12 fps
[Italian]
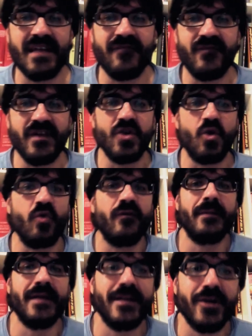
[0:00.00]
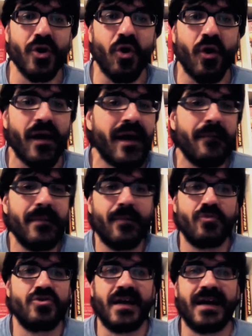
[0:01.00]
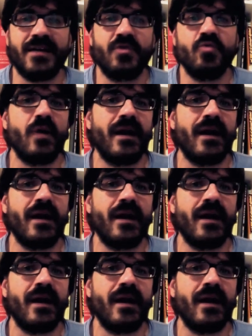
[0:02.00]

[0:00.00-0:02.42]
il video L'Uva Migliore che abbiamo girato due